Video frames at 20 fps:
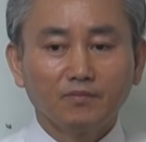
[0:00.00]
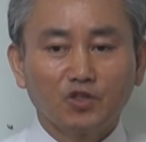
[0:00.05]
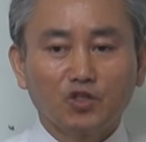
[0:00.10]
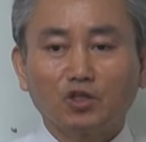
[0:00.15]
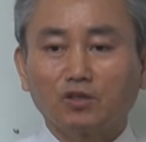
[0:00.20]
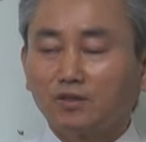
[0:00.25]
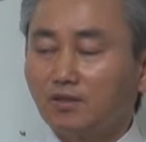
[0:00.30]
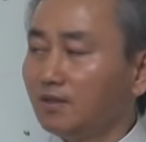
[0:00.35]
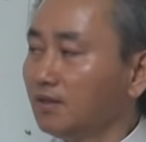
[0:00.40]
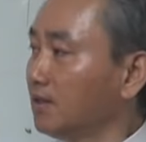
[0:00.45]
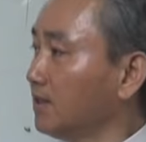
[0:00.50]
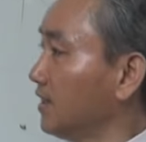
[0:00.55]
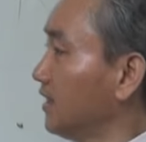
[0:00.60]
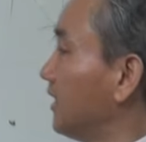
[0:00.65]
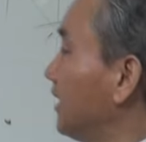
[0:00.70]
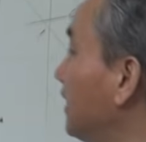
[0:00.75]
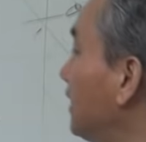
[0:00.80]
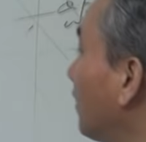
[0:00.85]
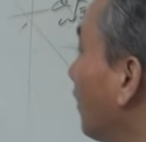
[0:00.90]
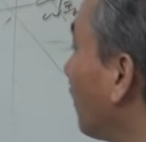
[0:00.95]
즉
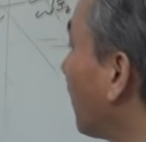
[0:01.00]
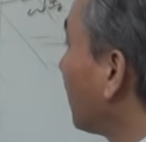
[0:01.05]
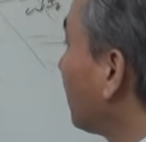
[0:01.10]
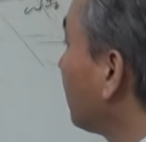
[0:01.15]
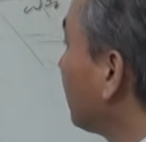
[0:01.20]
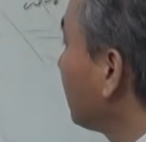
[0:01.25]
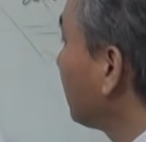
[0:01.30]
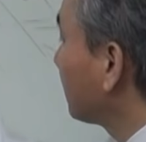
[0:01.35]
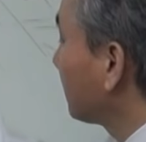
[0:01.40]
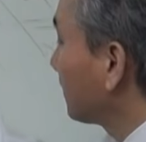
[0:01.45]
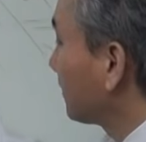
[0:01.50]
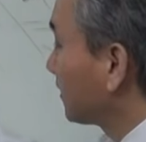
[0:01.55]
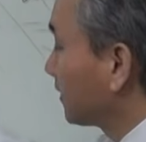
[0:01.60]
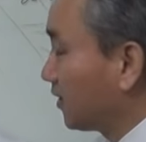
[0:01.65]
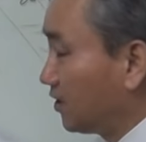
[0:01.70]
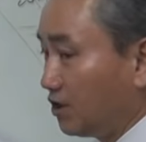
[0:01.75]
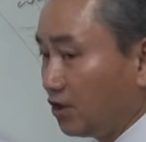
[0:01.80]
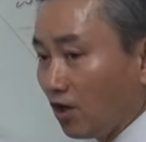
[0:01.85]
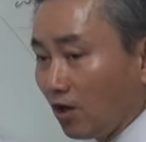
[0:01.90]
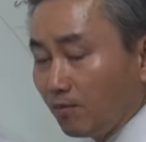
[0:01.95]
이러한
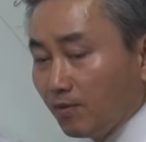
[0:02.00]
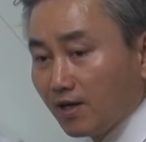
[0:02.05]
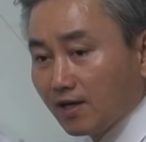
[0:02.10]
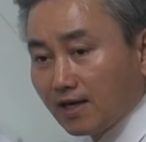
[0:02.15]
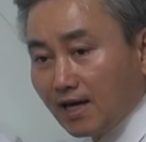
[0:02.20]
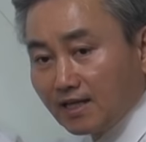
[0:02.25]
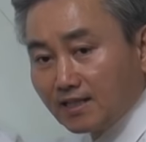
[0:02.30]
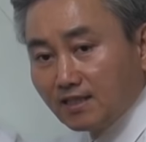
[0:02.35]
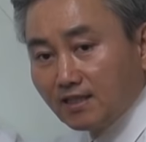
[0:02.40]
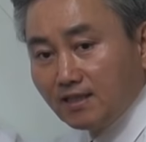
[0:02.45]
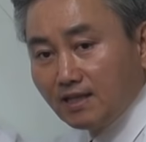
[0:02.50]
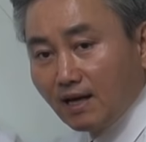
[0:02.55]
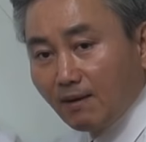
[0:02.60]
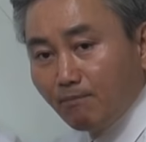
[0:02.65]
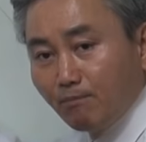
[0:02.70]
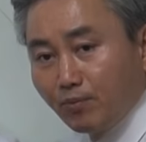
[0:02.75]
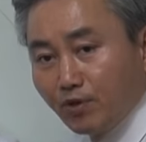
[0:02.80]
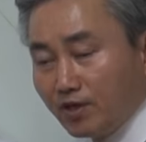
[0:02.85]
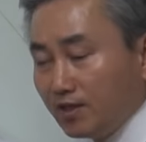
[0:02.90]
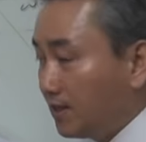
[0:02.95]
직업을 가진
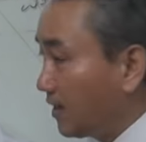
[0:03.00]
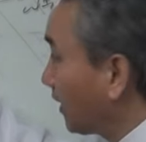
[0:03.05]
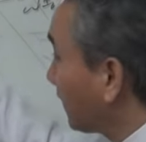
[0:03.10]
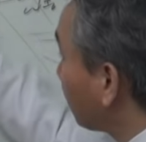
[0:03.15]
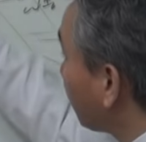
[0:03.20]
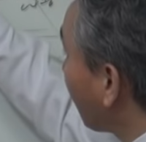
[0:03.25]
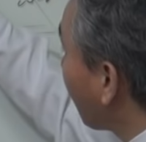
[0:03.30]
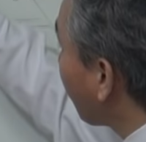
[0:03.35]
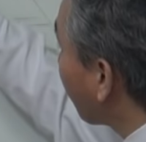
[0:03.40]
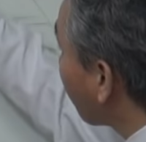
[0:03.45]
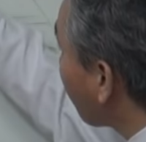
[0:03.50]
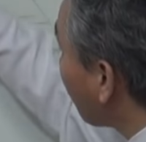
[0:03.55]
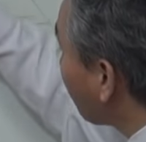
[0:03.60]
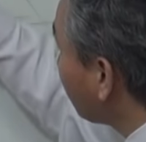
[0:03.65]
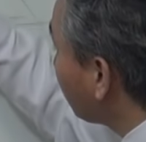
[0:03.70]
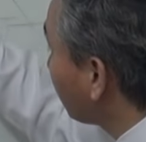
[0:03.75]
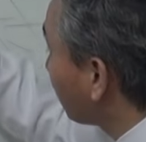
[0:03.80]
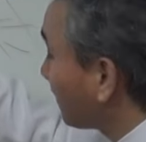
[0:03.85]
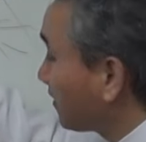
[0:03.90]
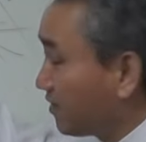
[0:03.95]
남편이나 내가
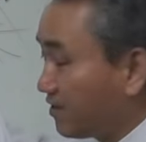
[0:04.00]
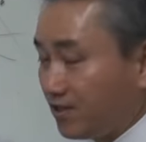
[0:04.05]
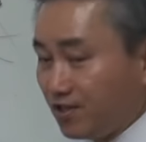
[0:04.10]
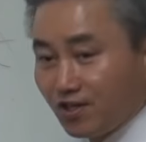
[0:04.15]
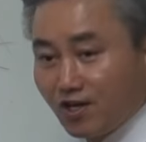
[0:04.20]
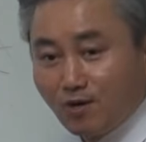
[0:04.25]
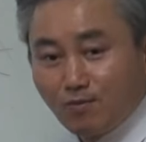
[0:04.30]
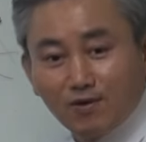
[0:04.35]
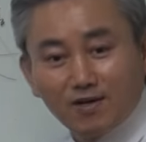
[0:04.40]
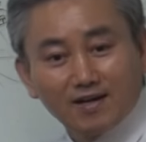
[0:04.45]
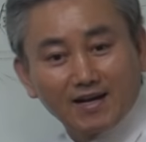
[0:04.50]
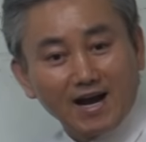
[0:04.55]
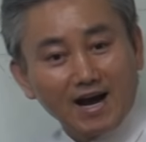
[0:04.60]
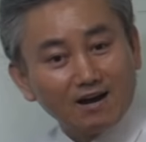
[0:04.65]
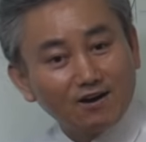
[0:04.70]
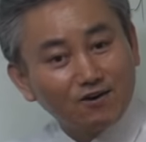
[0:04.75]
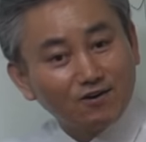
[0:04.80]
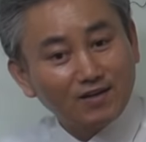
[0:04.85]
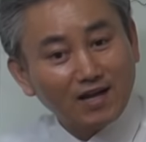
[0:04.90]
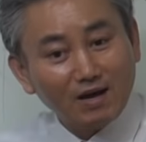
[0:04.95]
이런 직업을
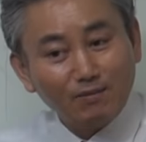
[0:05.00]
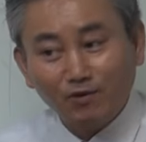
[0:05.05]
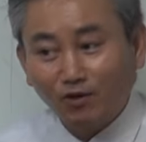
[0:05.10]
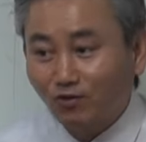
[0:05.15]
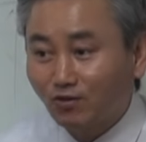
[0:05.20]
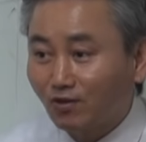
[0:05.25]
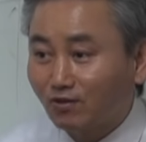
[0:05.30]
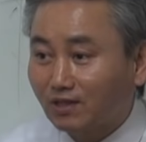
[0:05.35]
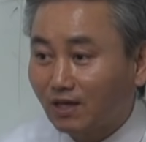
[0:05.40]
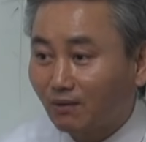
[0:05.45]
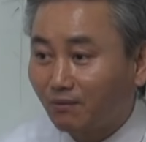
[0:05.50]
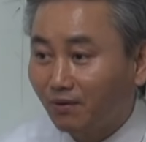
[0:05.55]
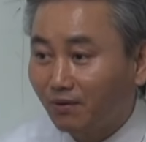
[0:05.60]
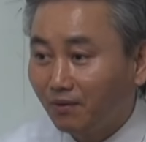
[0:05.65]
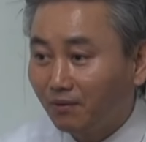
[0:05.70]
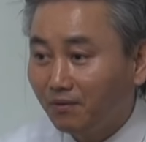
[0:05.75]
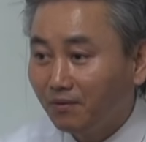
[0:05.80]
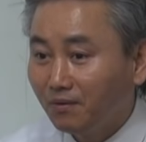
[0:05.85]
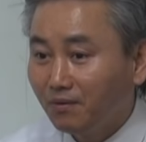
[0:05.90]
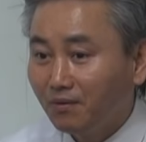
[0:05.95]
갖거나 하면
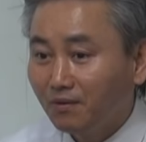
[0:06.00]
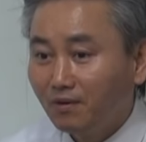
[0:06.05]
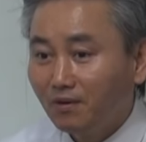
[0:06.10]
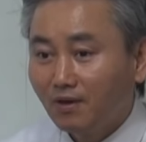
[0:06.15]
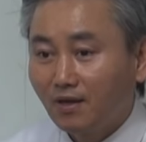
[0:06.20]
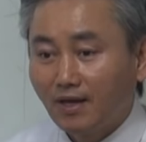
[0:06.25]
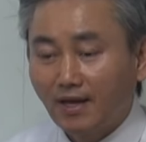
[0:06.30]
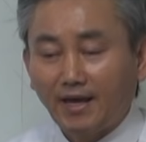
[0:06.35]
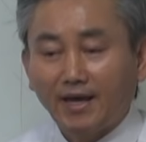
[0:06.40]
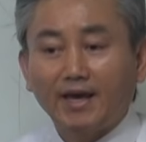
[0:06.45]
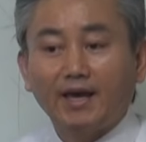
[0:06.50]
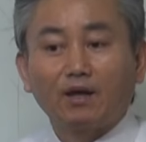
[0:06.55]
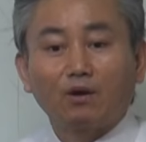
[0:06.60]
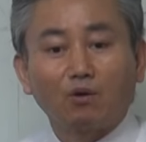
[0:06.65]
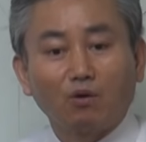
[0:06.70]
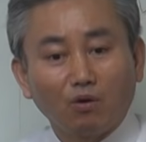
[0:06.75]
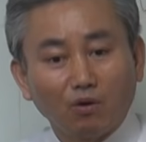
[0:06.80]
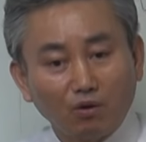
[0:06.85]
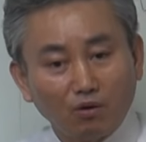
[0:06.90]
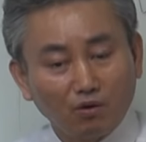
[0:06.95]
어떻다고요?
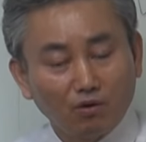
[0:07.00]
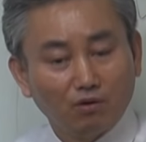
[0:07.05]
해로.